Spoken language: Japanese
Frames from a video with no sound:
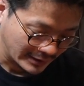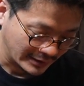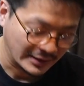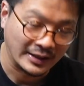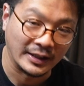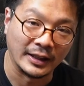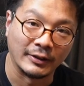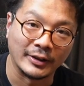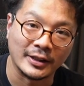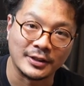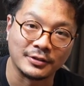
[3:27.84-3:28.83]
えー、
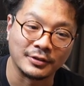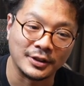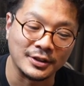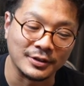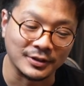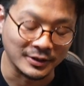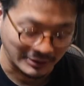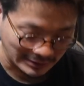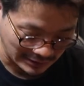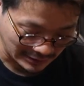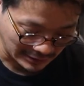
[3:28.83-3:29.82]
私の技術で
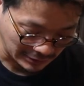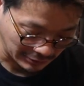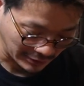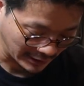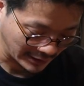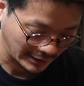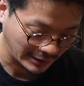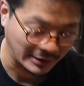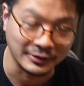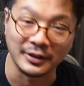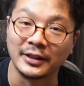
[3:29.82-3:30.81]
は全然それができ
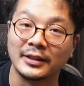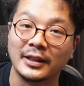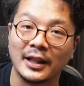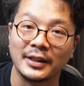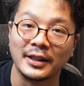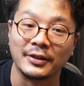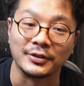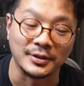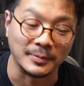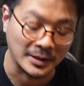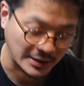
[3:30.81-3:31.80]
なくて断念を
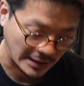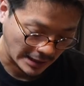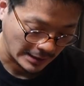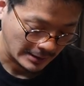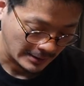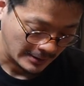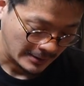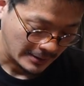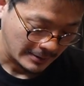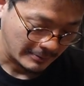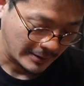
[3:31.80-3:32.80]
しまして
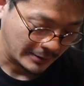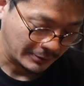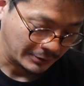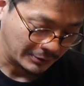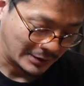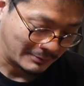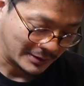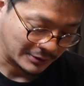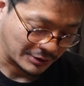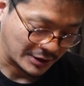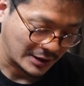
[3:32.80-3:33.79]
いろいろと
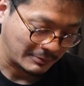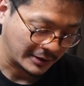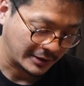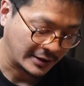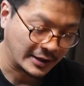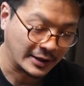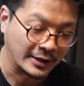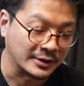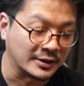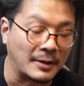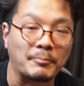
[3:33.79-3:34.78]
Amazon 調べてたらで
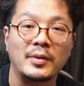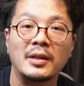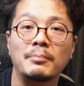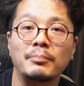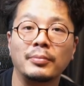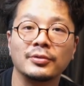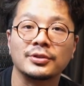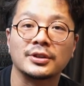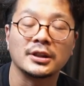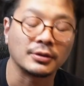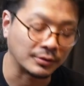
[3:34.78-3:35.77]
すね
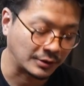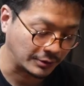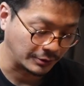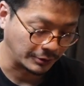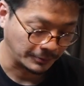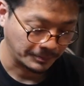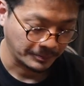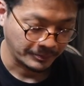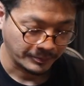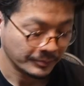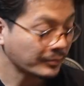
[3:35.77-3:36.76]
ピンポンチという、
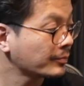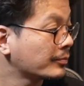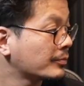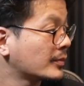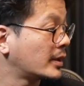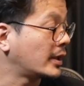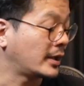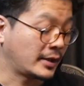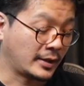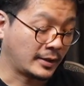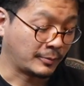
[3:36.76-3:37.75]

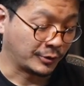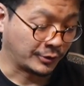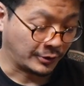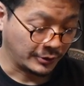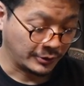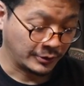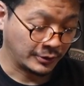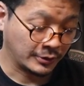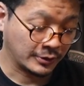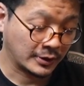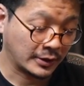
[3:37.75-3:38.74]
えー、もの
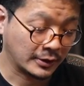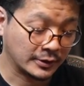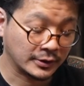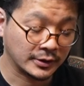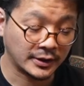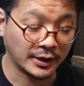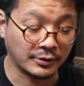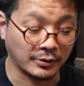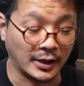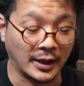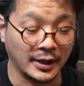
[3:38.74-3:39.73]

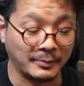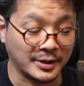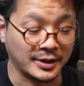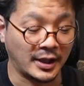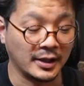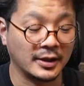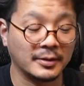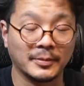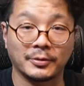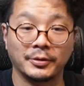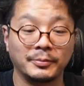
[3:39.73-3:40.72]
セットがありました、ま
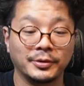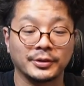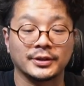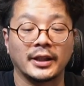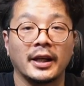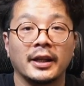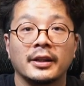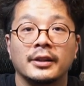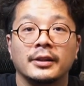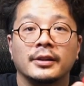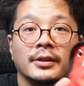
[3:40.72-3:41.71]
あ、こういうもんですね
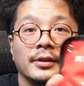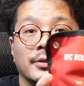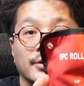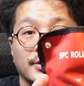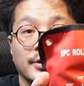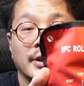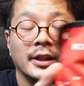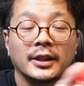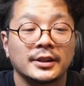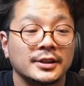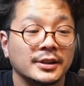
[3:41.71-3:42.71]
こういう
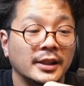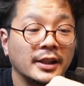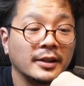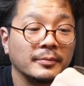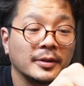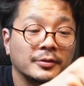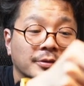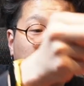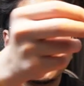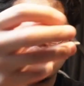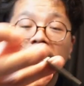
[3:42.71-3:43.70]
形で、まあ、こ
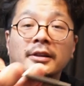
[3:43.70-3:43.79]
んな